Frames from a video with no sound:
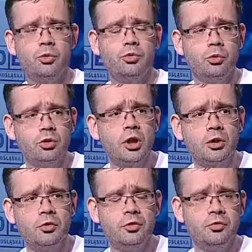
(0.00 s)
bo są i
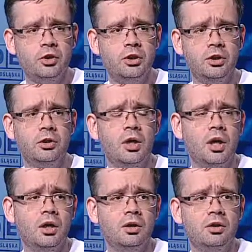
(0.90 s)
dodatkowe dwie linie
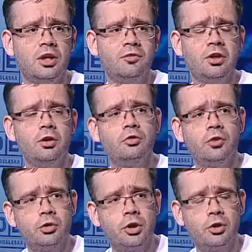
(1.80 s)
y,
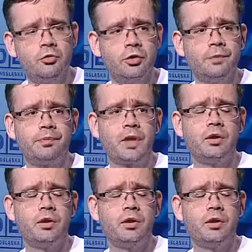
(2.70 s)
tramwajowe, i dodatkowe